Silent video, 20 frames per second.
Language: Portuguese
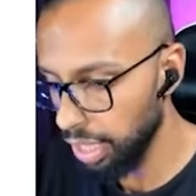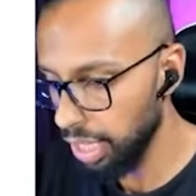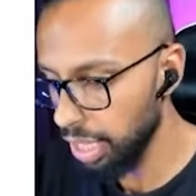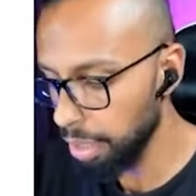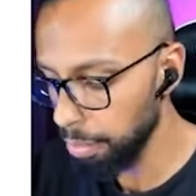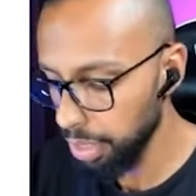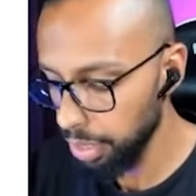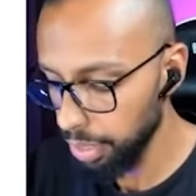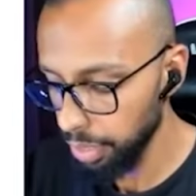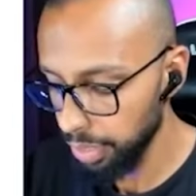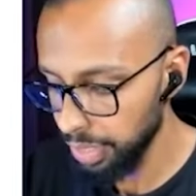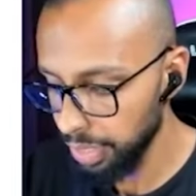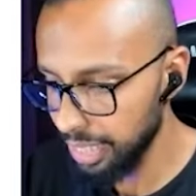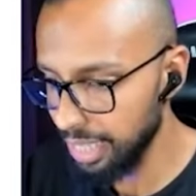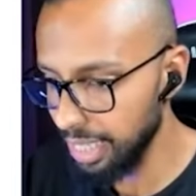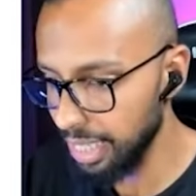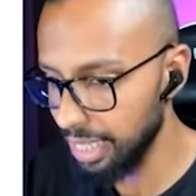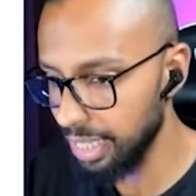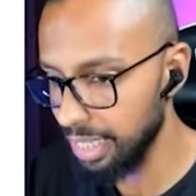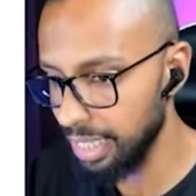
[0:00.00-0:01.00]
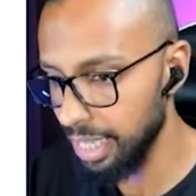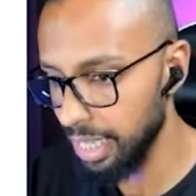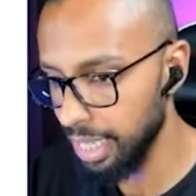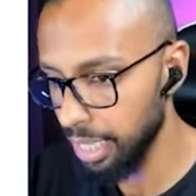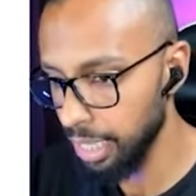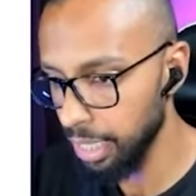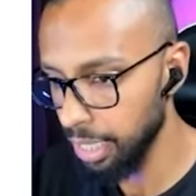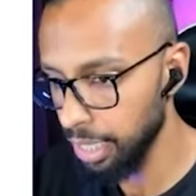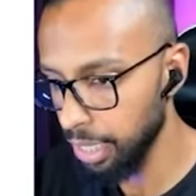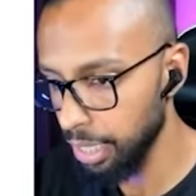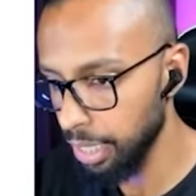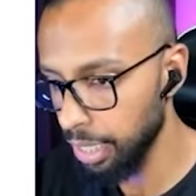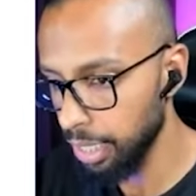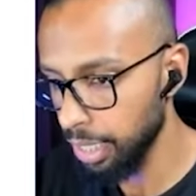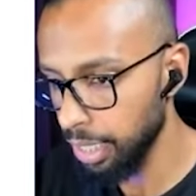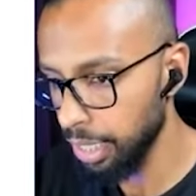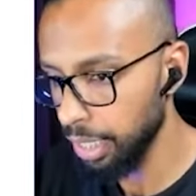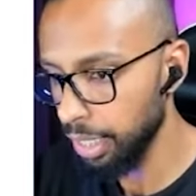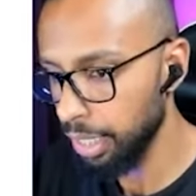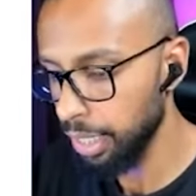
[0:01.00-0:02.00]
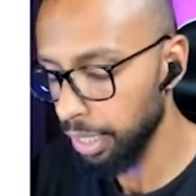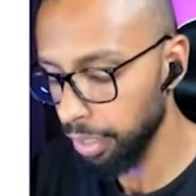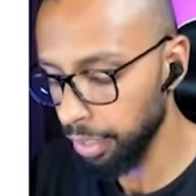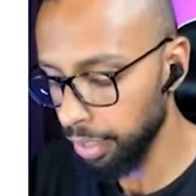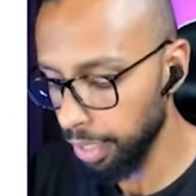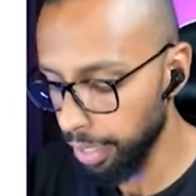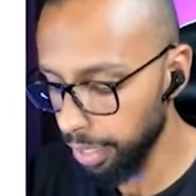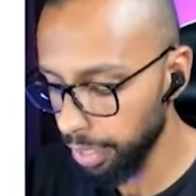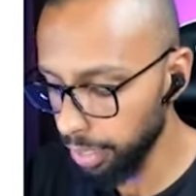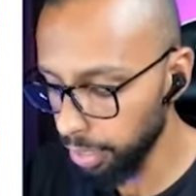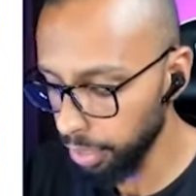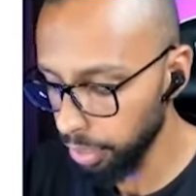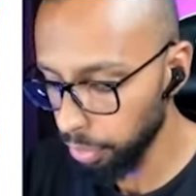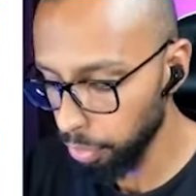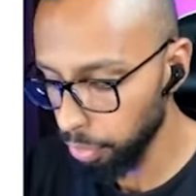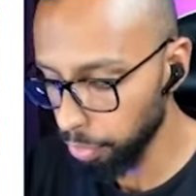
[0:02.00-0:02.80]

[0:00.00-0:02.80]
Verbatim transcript: MCC, e tem